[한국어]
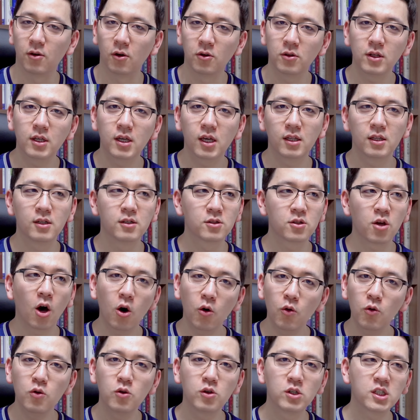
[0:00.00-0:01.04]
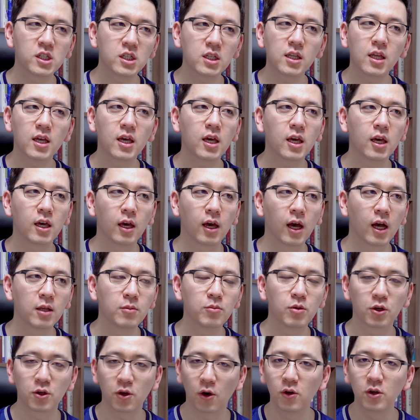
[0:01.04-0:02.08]
어떻게든 서울 시내
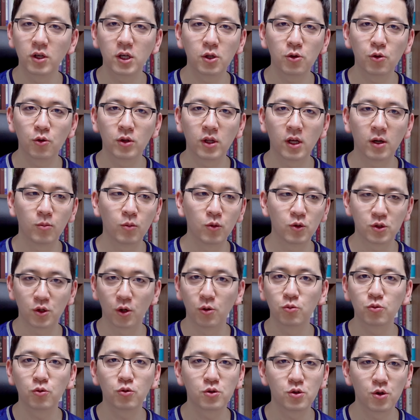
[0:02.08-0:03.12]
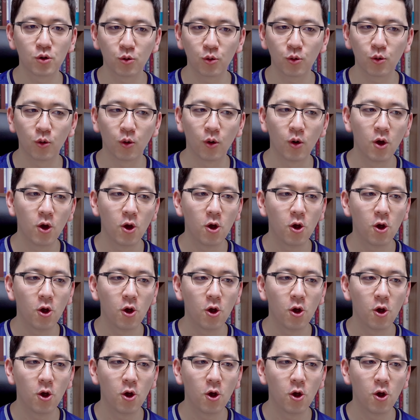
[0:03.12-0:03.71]
아니면 경기도나 뭐 전국적으로